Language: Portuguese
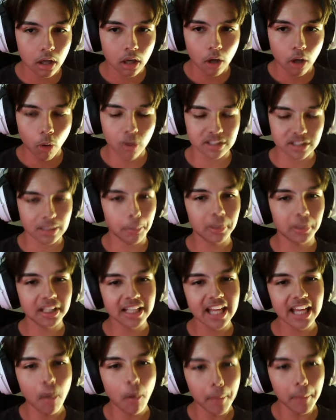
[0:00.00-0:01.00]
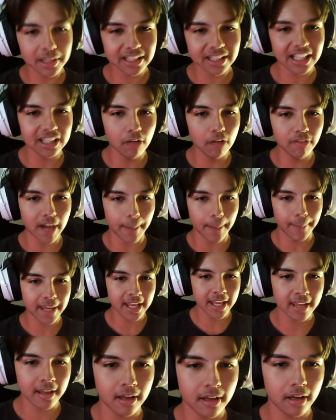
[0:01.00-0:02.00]
Pô, essa porta aqui realmente ela não vai
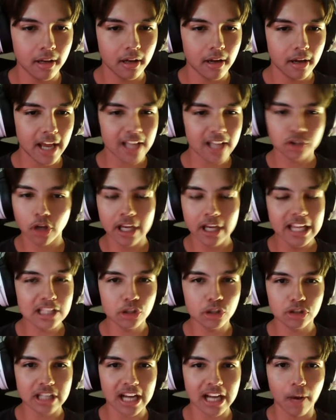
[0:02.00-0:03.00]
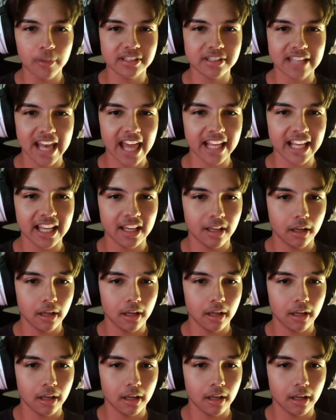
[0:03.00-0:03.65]
abrir? É só isso? Será o easter egg?